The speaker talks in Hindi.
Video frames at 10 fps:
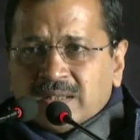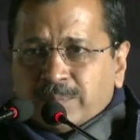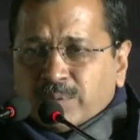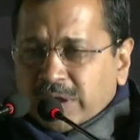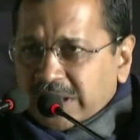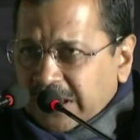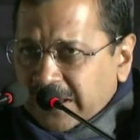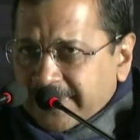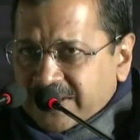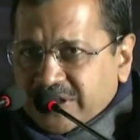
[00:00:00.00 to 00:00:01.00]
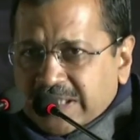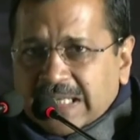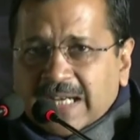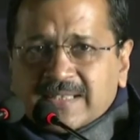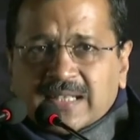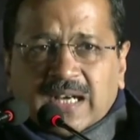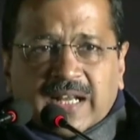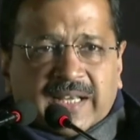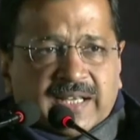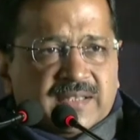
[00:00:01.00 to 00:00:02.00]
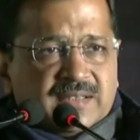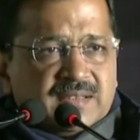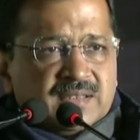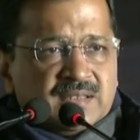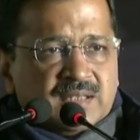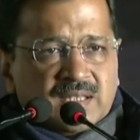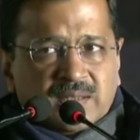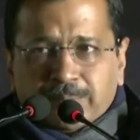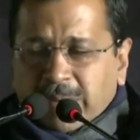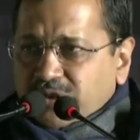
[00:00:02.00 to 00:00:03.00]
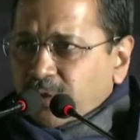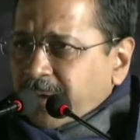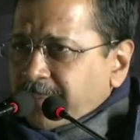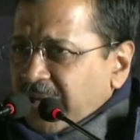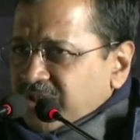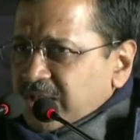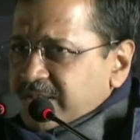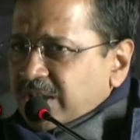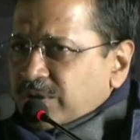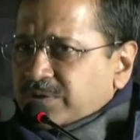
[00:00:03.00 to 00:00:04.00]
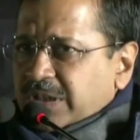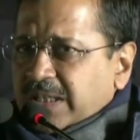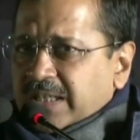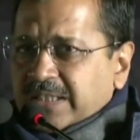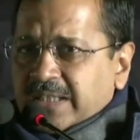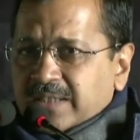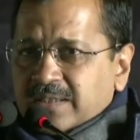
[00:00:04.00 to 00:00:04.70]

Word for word: पूरी दिल्ली में स्ट्रीट लाइट्स लगा रहे हैं बसों में मार्शल्स की नियुक्ति कर दी